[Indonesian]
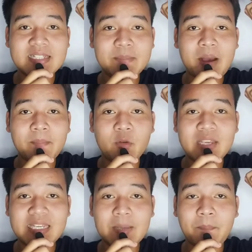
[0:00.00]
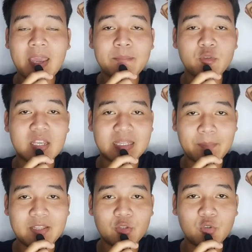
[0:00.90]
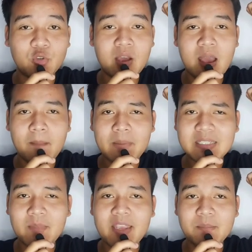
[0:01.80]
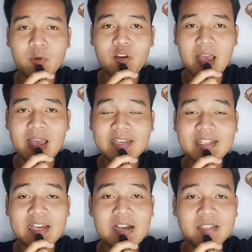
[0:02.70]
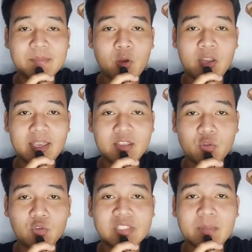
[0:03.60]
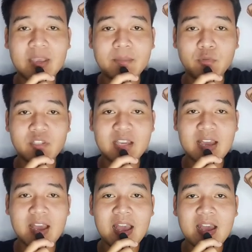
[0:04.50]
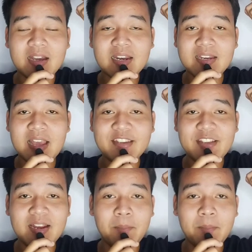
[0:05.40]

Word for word: dan si Bapau ini pengen punya temen tuh. Pas main bola dia gak dibolehin tuh sama ibunya karena dia